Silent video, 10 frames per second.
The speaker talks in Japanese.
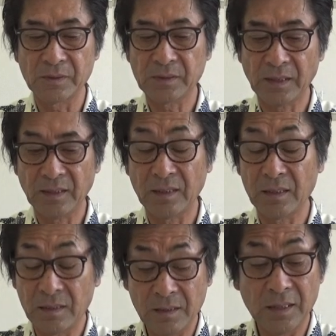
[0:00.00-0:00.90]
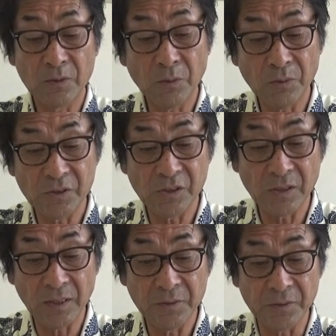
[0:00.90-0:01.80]
触り心地
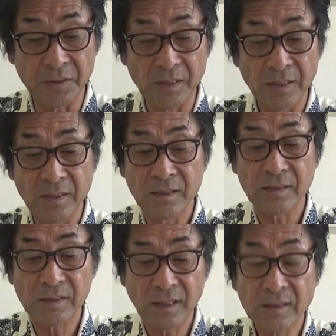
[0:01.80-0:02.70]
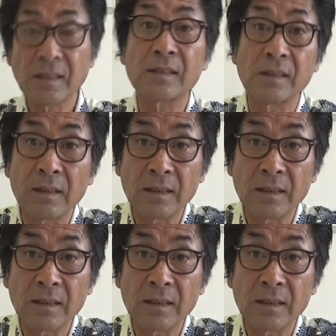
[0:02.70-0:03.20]
が良いサラサラ